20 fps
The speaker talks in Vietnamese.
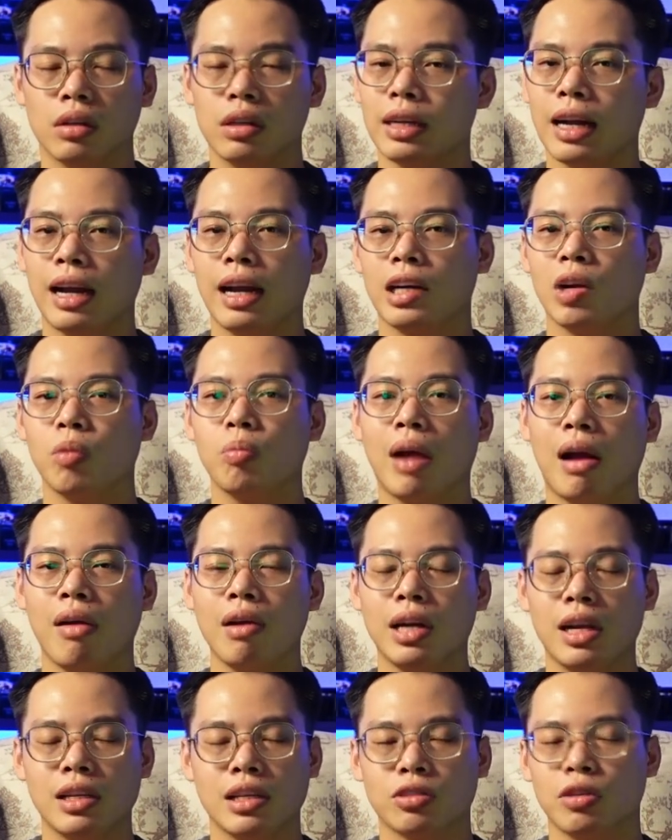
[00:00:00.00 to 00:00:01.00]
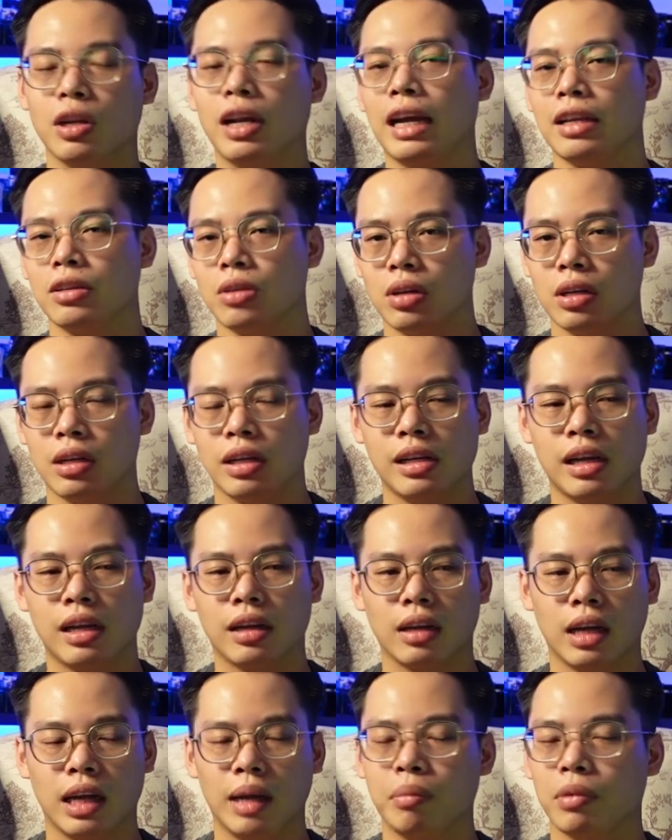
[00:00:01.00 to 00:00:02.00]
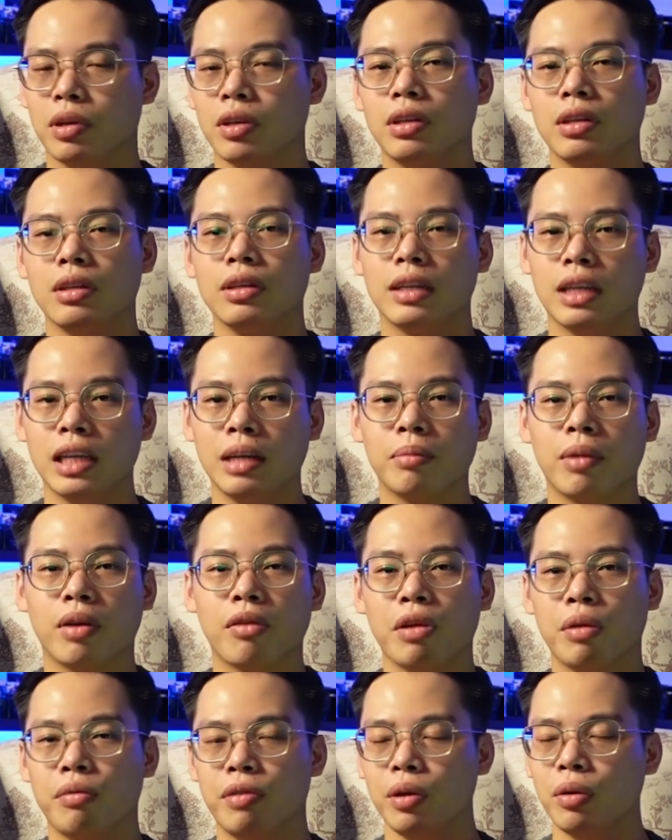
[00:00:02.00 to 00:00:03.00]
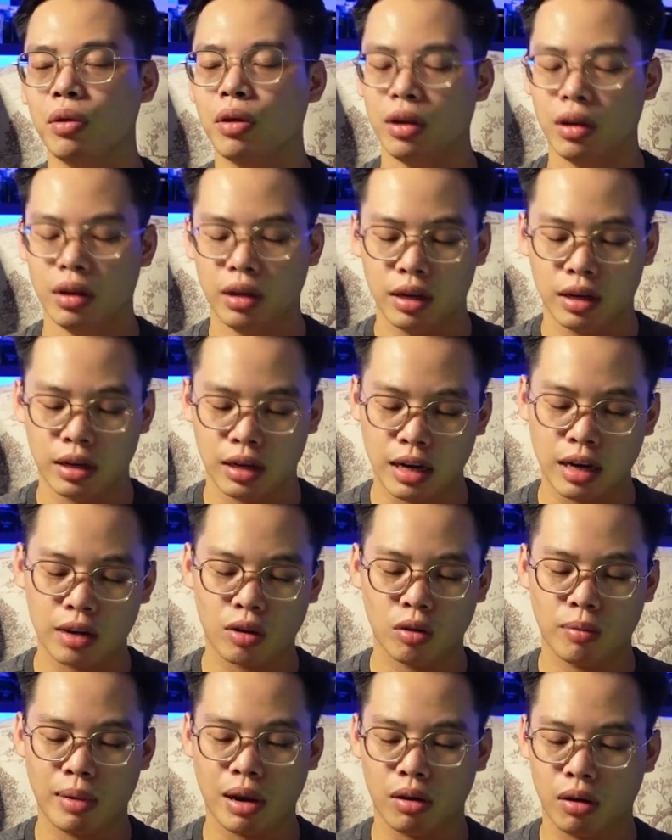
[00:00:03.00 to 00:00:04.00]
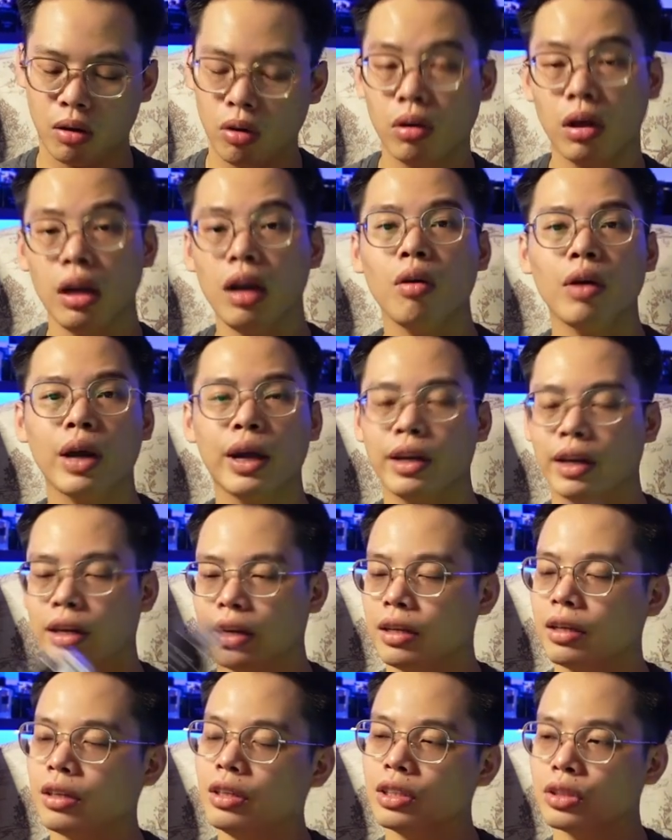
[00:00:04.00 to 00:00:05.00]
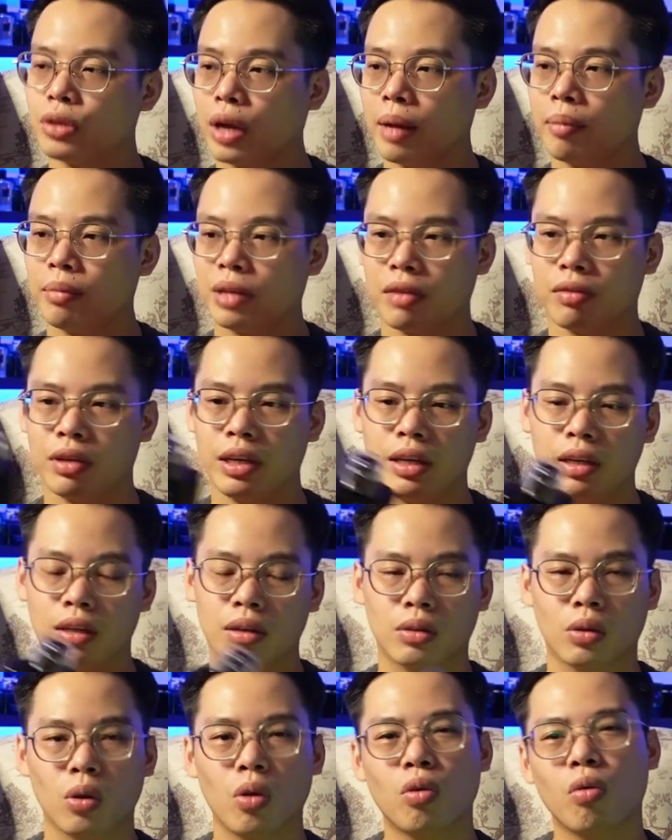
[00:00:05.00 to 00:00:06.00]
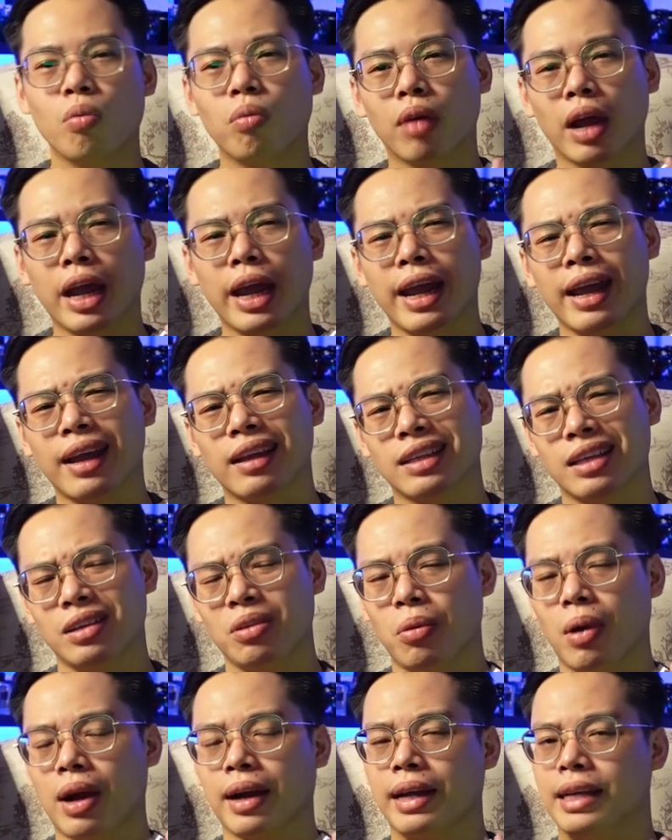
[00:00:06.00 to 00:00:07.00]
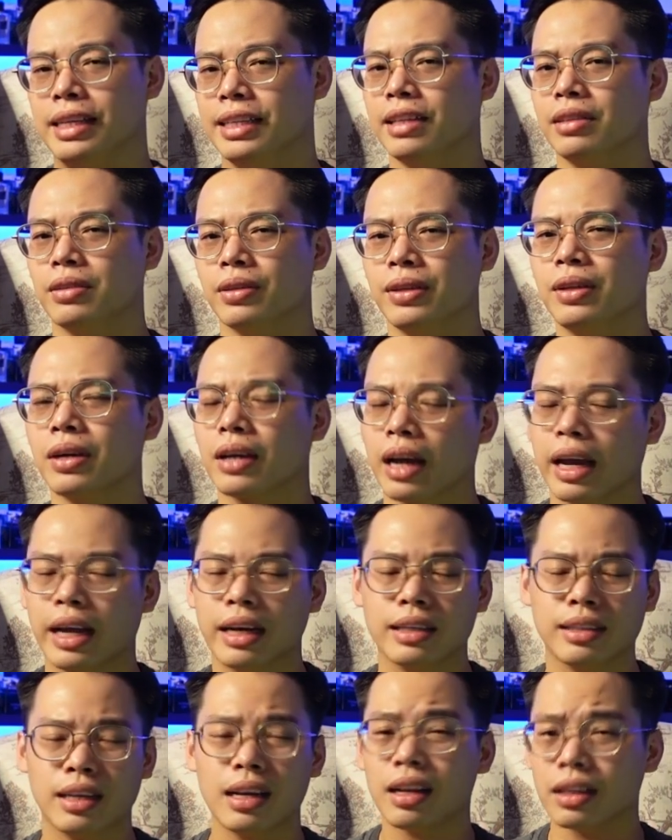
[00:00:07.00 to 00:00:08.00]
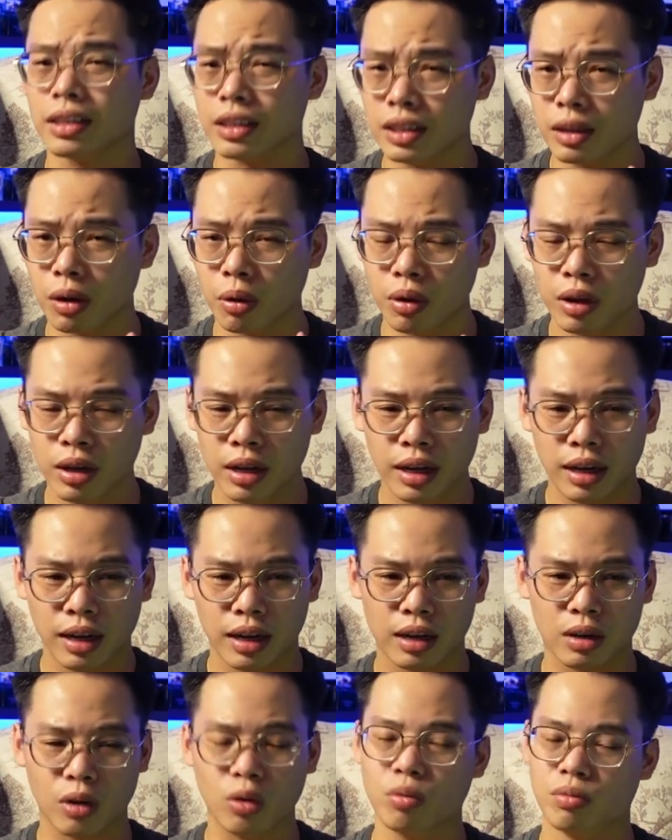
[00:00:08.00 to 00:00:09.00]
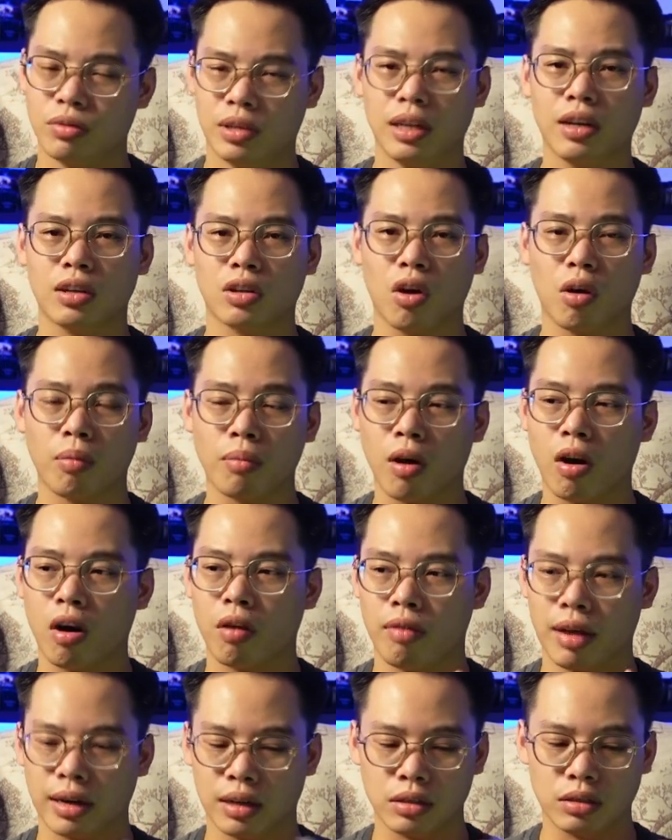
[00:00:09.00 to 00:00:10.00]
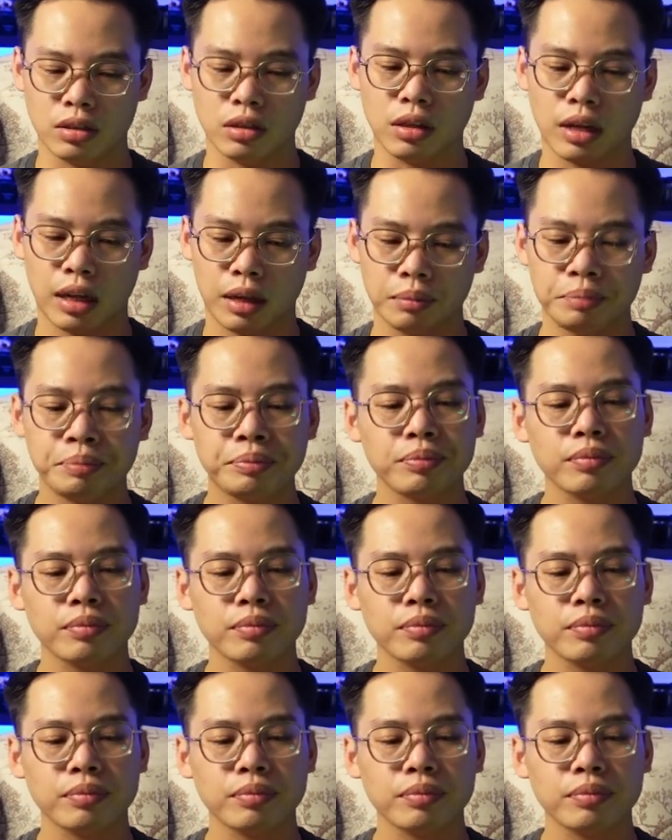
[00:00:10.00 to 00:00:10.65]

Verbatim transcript: người ta lại thông báo là người ta sản xuất lại rồi nên là em cứ tự tin mà review thế là tôi bảo ok ok thế thì gửi cho em tại vì tôi cũng nghe chai nước hoa này trên thế giới được khen rất là nhiều là tôi cũng rất là tò mò và thực sự là